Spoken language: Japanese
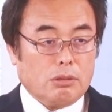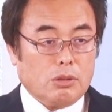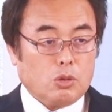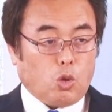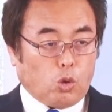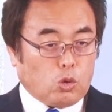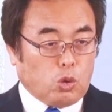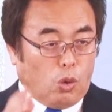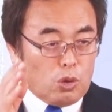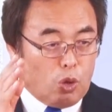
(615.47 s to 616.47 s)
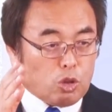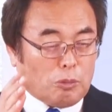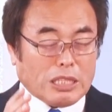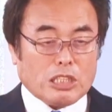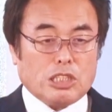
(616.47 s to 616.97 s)
そそういうことま
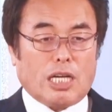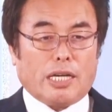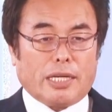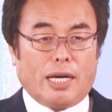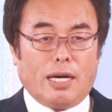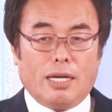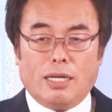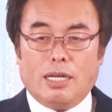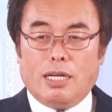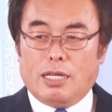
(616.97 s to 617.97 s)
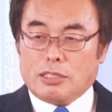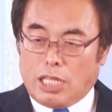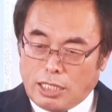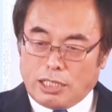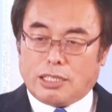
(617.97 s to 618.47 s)
でしながら経
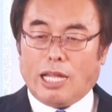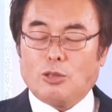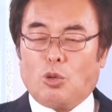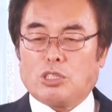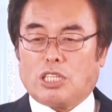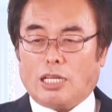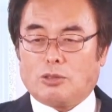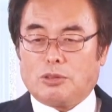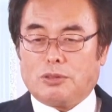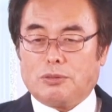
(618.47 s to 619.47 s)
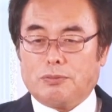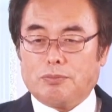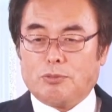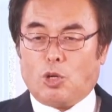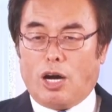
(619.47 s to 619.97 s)
費転倒したいという
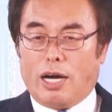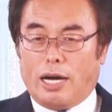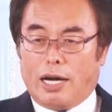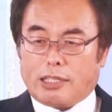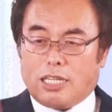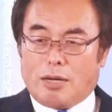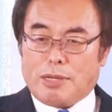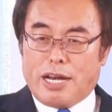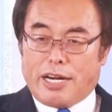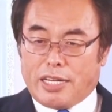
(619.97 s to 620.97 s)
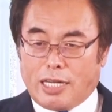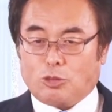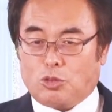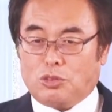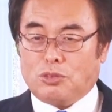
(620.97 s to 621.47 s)
もう諦められないと
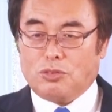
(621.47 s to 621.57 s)
いう